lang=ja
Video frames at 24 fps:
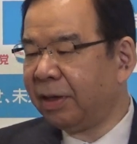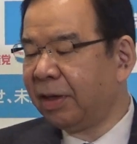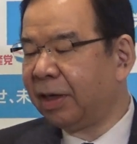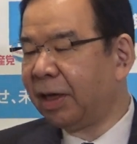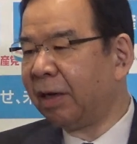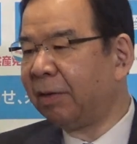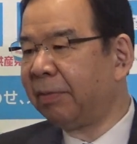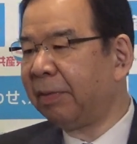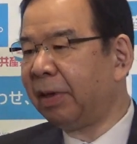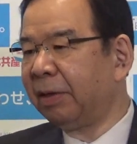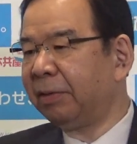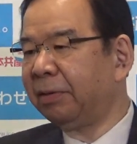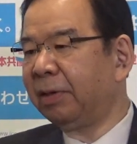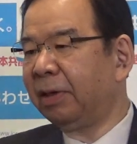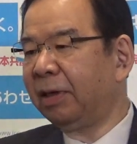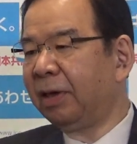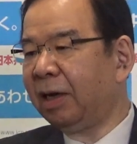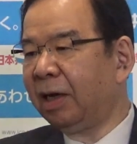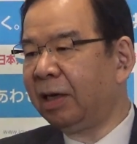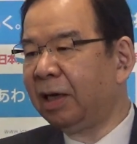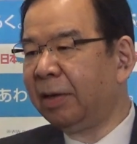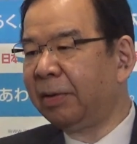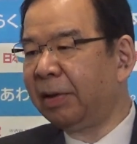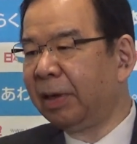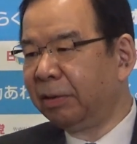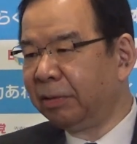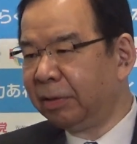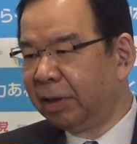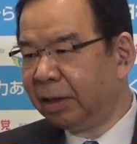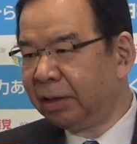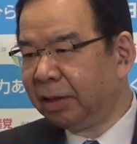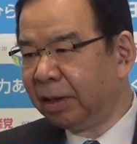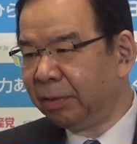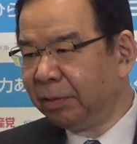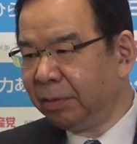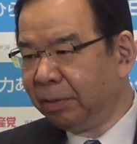かなわなくかなわなく
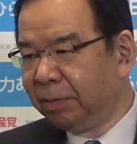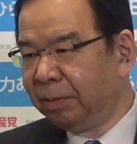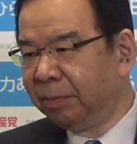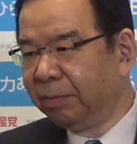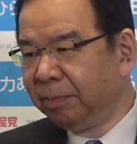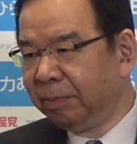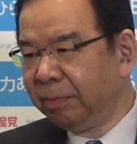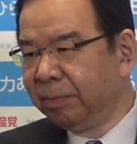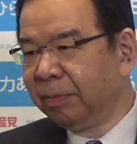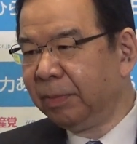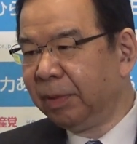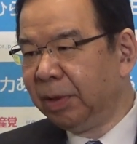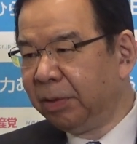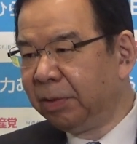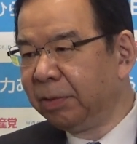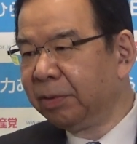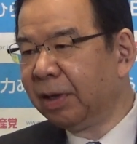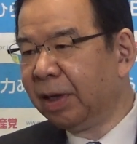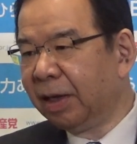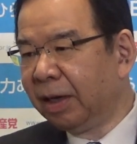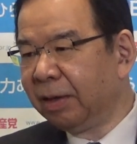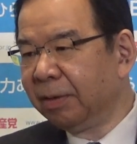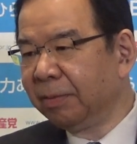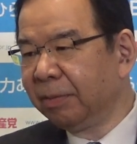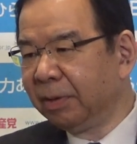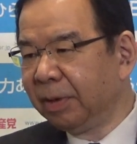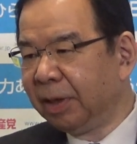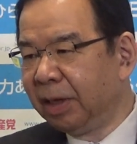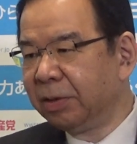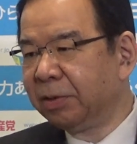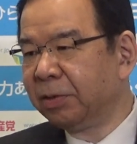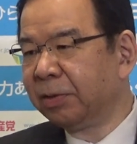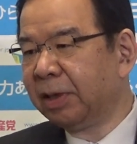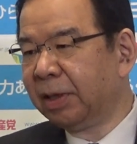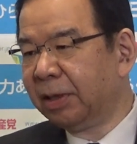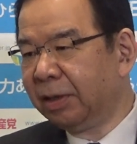なったというのが
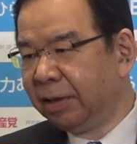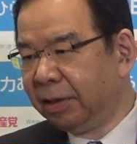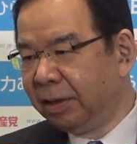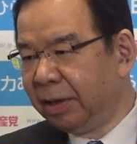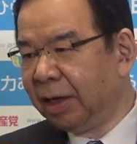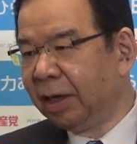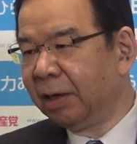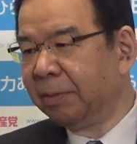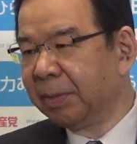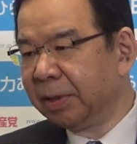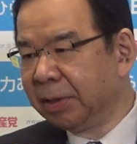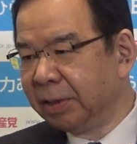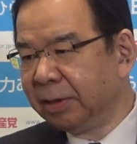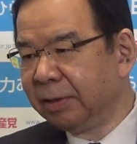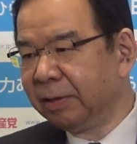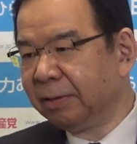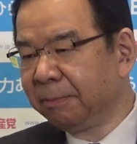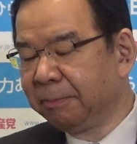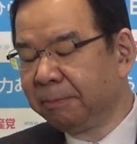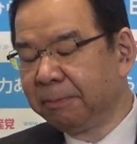現状であります。